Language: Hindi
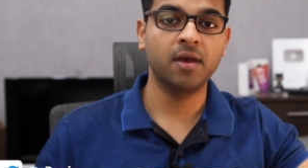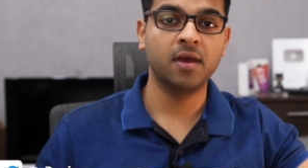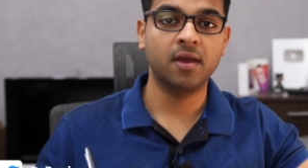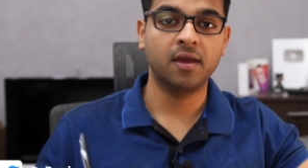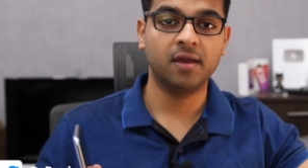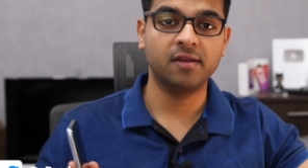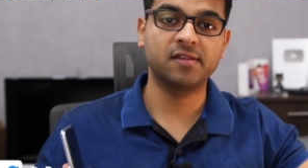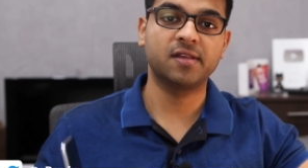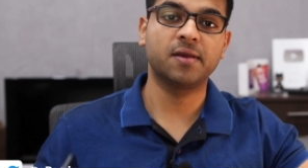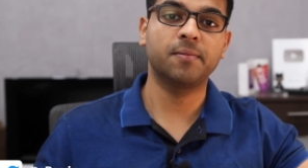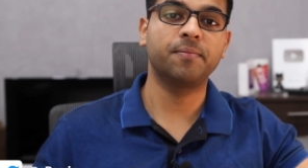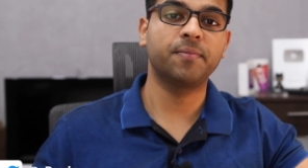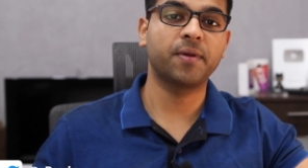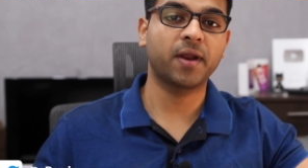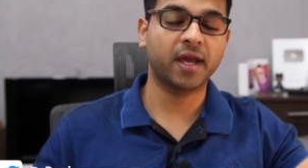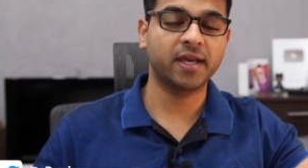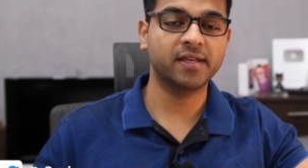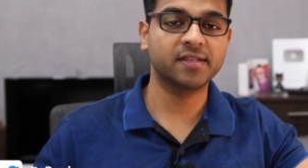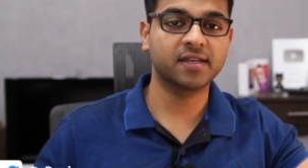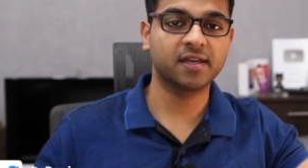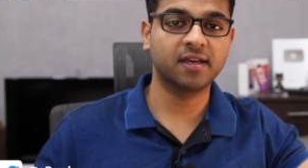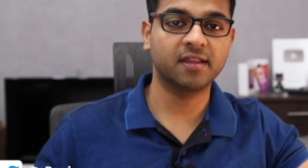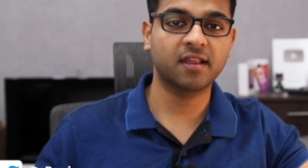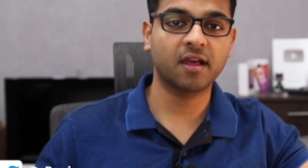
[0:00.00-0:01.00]
इसके प्राइस
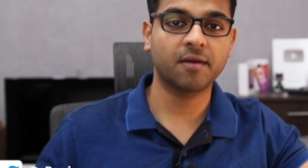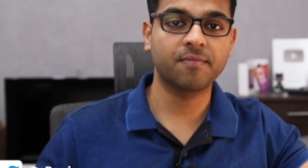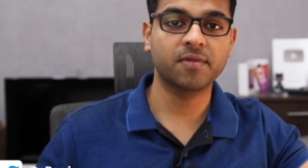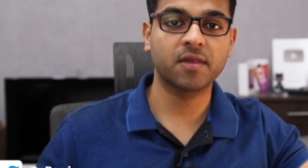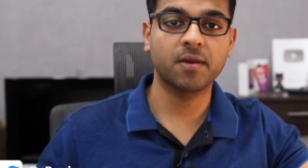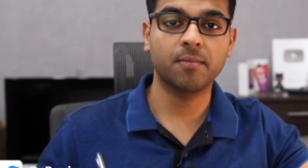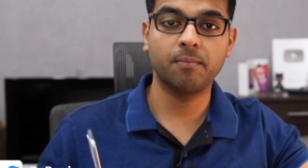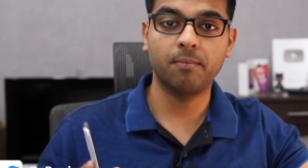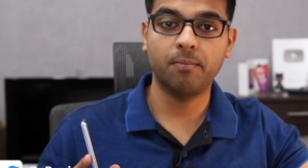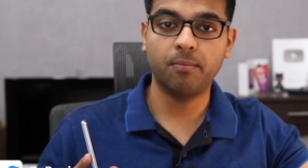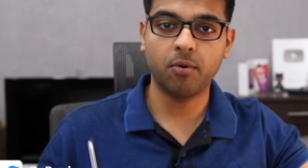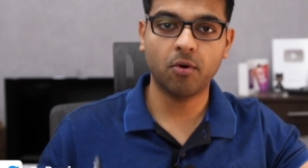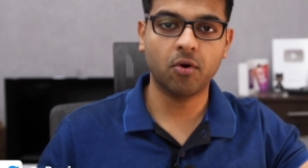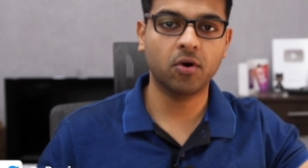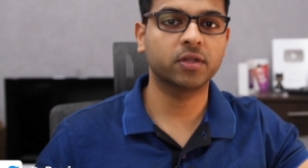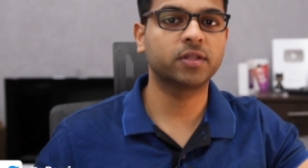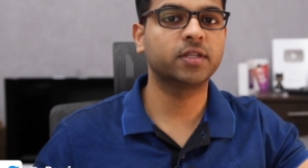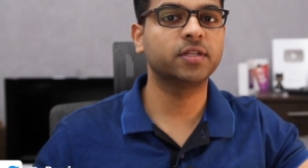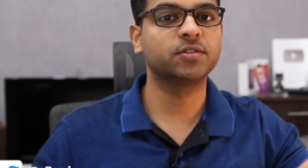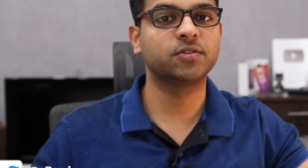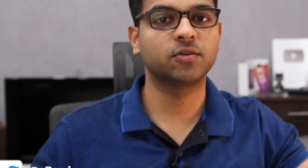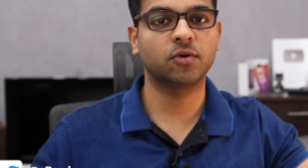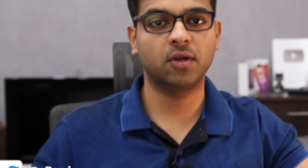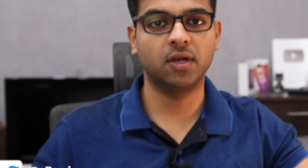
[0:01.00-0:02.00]
के हिसाब से बहुत ही
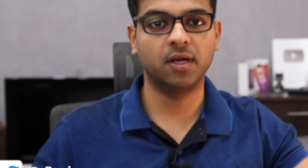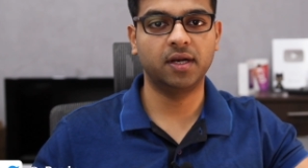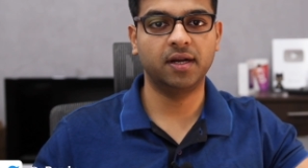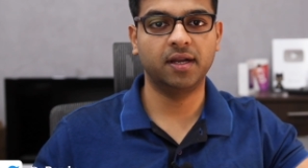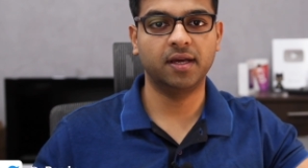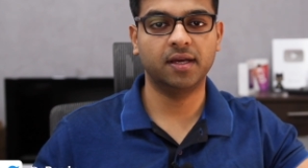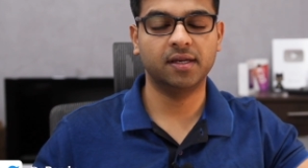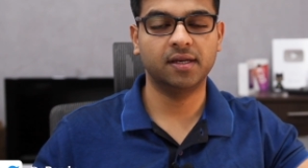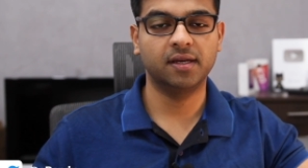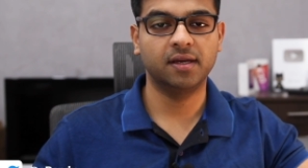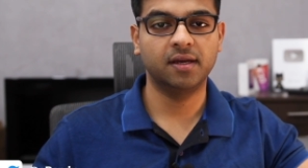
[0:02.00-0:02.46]
सॉलिड है